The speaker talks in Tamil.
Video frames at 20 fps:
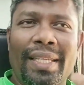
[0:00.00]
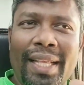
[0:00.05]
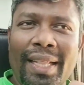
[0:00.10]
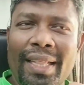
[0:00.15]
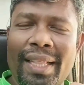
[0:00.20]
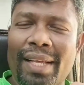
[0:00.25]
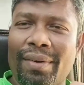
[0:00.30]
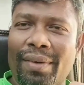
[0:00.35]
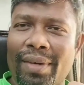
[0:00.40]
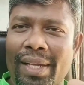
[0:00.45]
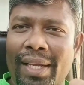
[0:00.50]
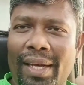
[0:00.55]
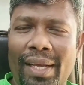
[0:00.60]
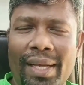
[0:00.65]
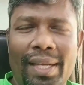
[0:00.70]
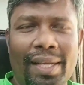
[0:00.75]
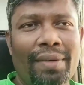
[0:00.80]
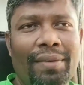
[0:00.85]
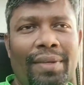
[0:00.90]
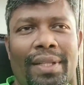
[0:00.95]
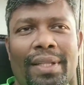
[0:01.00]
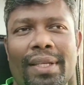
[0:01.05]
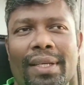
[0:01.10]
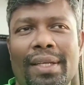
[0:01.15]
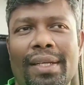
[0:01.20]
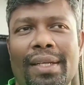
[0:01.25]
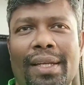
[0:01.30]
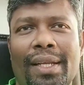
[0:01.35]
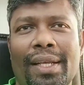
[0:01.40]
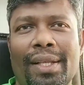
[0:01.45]
எந்த எனக்கு வந்து
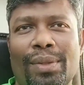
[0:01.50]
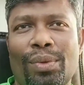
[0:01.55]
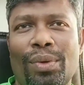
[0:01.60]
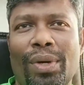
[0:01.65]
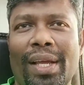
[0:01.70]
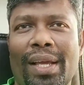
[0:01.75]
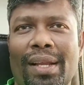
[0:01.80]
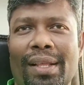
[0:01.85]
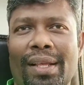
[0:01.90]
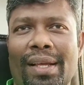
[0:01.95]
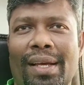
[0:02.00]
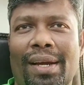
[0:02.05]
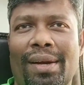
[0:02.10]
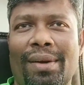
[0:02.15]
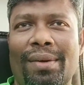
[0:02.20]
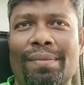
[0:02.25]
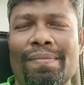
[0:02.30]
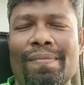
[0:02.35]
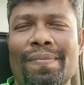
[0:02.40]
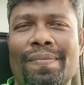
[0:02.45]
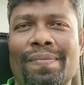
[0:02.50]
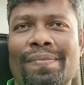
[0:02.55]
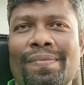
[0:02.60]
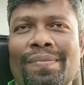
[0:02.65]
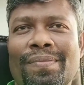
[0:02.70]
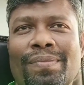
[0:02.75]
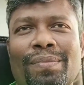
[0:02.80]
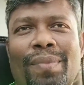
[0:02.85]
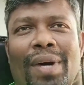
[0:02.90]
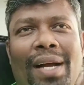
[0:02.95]
என்னையை துடிக்கிறது காரணம்
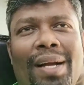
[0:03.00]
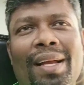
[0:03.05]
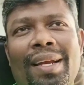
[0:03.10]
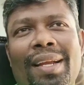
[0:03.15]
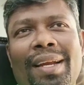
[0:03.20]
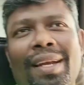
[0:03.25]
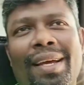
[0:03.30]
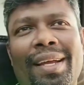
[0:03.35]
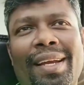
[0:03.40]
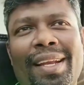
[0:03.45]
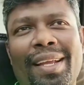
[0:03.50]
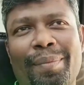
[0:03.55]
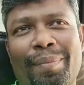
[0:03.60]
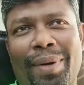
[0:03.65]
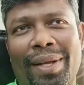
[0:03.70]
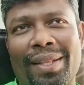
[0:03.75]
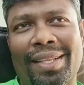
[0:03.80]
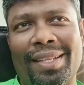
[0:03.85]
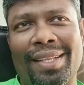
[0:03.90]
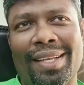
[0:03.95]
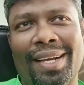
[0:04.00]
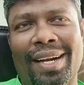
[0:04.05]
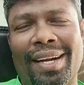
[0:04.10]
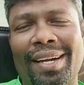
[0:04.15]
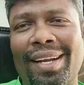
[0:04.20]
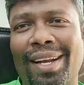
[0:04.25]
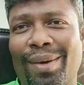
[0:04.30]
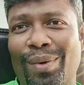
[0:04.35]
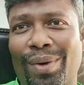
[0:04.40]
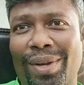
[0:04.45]
மக்கள் எல்லாம் என்னையை பார்த்து அந்த
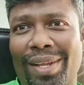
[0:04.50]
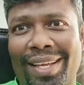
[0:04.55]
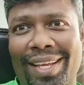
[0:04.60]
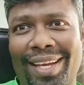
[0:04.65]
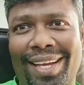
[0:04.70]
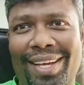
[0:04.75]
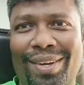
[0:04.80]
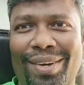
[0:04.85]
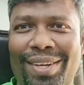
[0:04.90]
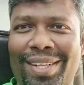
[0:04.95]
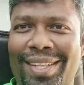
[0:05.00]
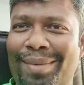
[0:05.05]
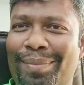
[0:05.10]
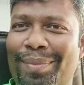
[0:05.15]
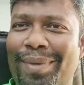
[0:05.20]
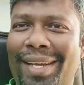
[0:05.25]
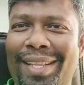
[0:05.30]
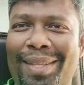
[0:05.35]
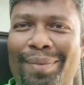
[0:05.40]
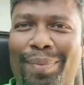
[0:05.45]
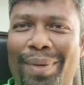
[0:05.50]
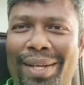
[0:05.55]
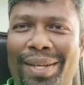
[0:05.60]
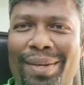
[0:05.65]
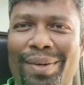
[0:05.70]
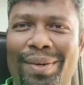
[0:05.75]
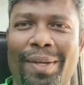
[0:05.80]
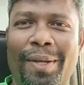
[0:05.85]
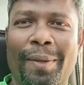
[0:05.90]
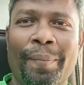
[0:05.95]
கண்ணில் ஒரு ஏக்கம் இருக்குது தெரியுமா எது
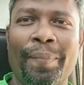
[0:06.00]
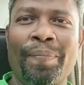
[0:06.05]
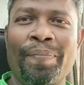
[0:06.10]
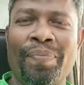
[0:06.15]
படிக்கணும்னு